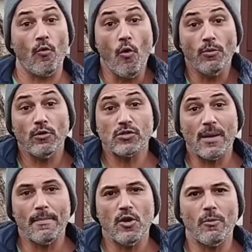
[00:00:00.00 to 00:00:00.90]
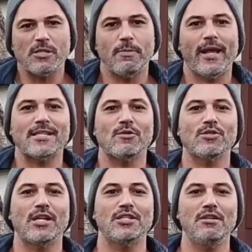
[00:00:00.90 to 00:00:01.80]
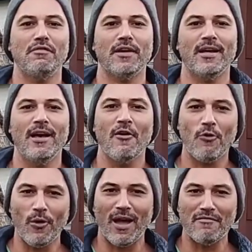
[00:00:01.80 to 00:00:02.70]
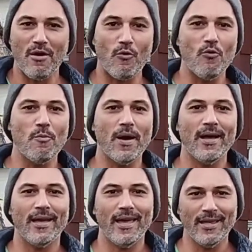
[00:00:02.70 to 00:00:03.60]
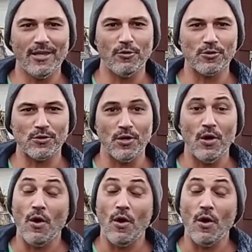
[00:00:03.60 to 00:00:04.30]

Como não sabiam uma explicação científica, colocavam a culpa em Deus.